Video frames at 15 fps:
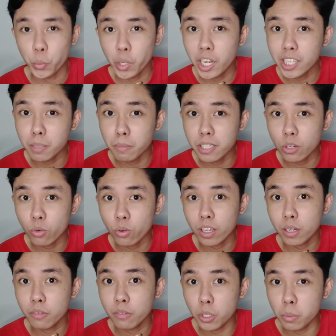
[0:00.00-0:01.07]
willing naman
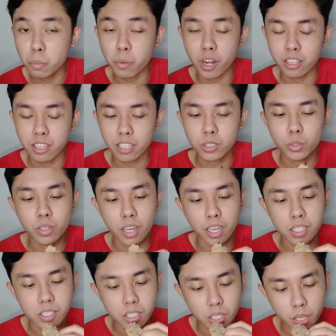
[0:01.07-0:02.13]
akong i-review yung product nyo
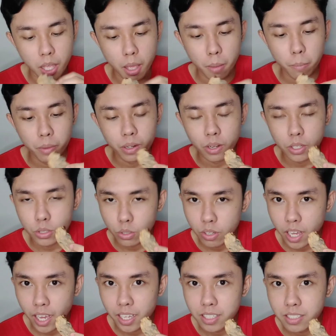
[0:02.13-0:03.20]
guys. Pero
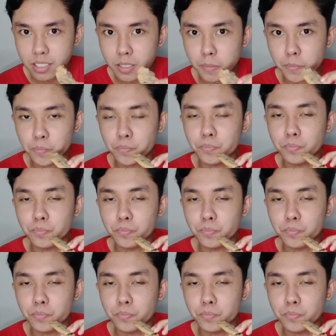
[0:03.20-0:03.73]
ito guys,